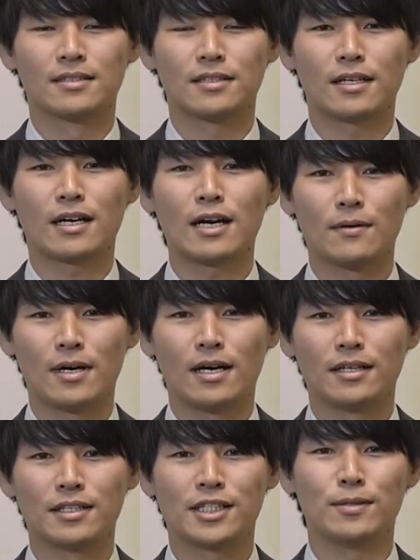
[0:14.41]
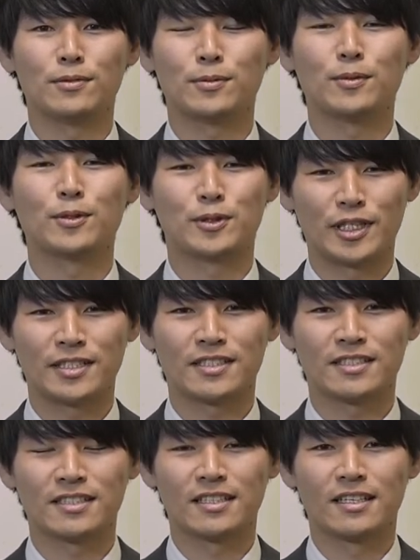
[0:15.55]
サッカーはチームスポーツです、
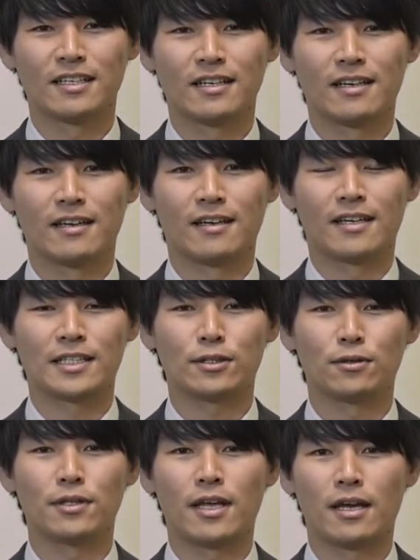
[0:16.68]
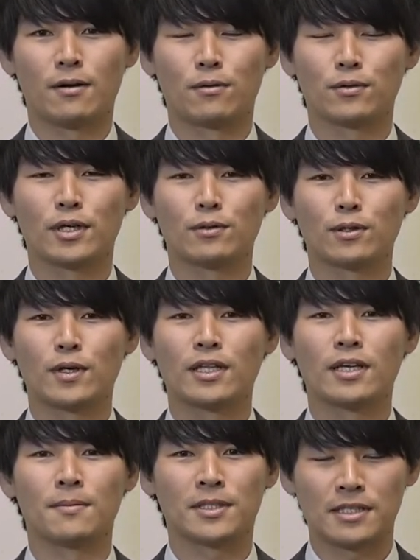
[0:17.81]
えー、一人で行うことはで
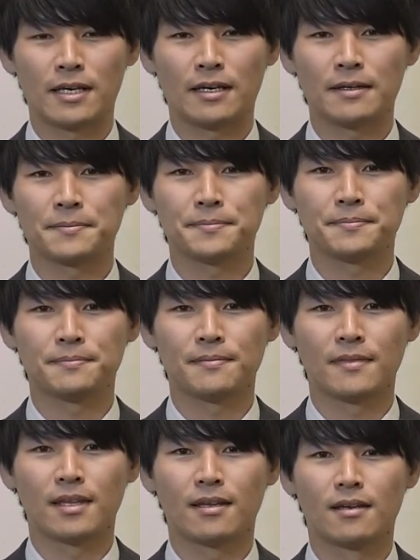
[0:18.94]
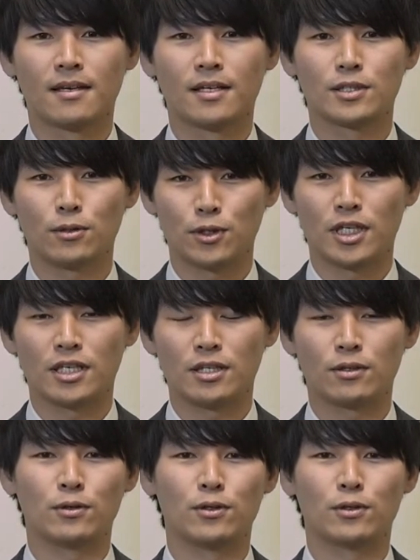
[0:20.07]
きません勝利
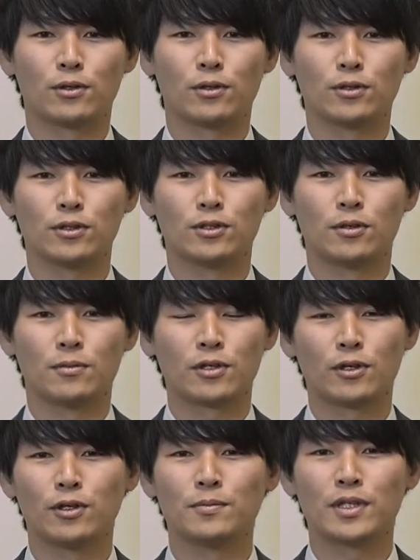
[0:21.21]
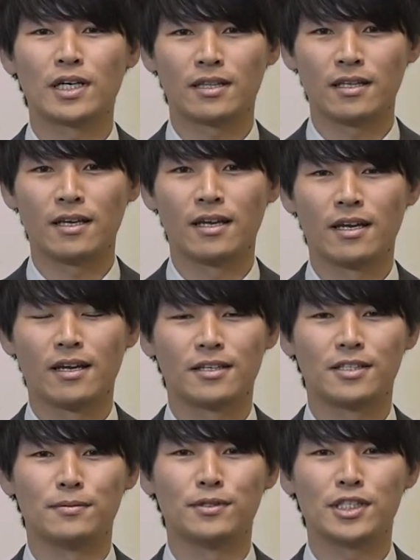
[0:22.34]
という共通の目標に向かって
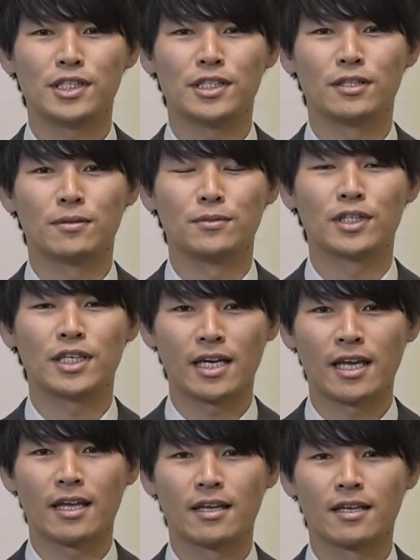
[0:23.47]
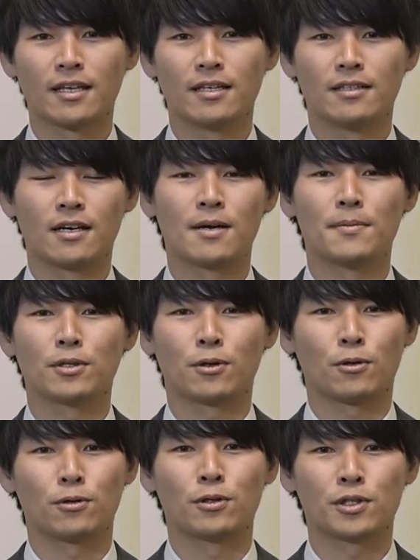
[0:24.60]
自分自身と向き合い仲間と
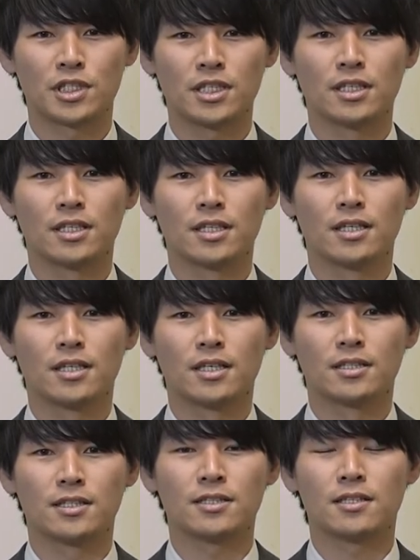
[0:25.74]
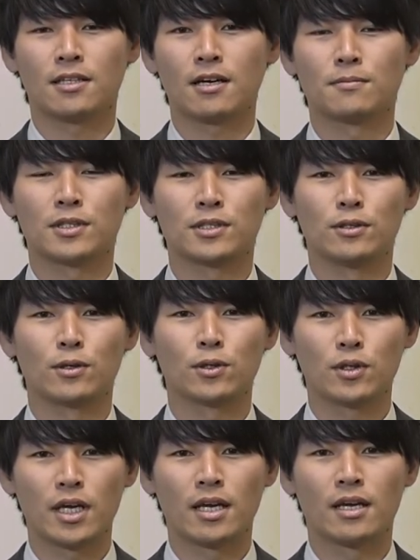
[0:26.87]
協力し切磋琢磨すること
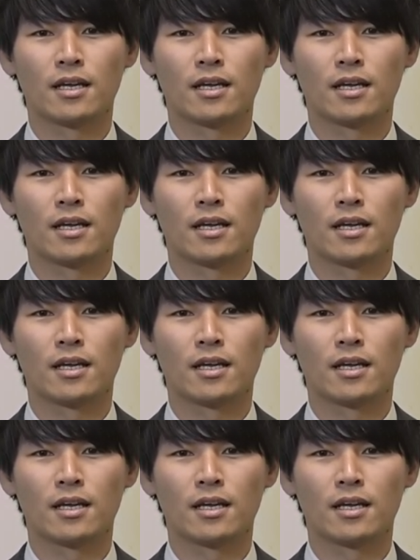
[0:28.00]
で